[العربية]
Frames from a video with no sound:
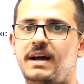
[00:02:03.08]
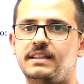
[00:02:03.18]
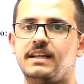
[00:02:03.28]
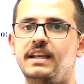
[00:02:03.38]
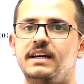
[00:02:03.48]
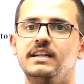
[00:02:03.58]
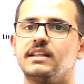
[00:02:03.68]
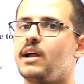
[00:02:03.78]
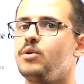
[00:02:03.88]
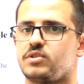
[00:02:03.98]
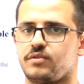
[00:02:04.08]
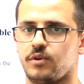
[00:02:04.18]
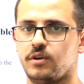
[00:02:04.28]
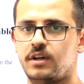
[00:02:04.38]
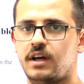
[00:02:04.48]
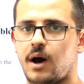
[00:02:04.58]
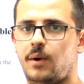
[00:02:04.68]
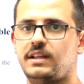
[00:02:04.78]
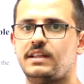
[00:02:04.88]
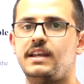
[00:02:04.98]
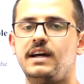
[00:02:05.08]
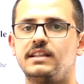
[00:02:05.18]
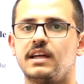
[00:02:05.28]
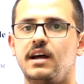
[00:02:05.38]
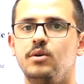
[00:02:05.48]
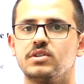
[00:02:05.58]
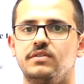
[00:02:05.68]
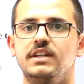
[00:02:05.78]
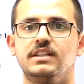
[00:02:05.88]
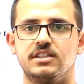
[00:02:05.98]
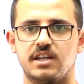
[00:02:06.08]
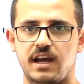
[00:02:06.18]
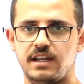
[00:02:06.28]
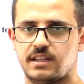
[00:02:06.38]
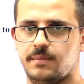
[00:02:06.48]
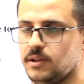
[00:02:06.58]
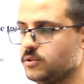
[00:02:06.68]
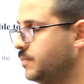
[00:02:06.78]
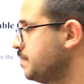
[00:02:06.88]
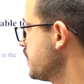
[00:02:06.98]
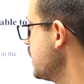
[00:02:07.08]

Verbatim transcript: حتى انا اقدر اوصفه او حتى انا اقدر اوصف الاتجاهات تبعته.